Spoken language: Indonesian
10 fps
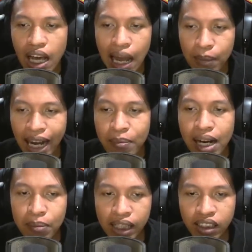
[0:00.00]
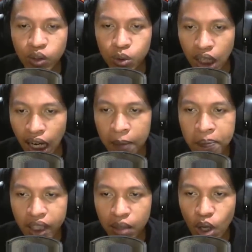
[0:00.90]
lama-lama mati juga
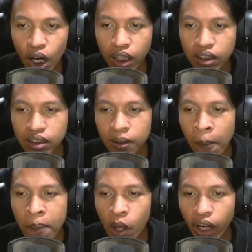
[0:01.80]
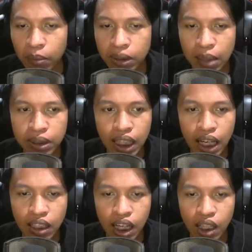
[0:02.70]
come on oke okay, bisa
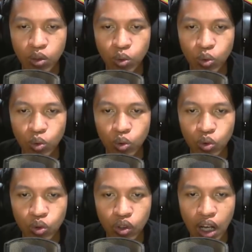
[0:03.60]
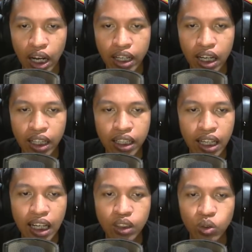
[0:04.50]
bisa aduh nggak kena
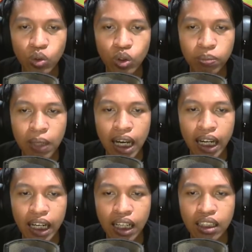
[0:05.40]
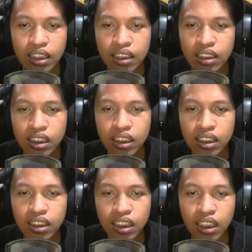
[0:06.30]
kena cuy parah si
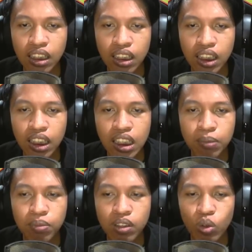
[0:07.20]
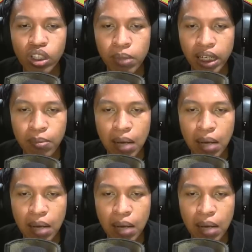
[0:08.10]
gesit lu damage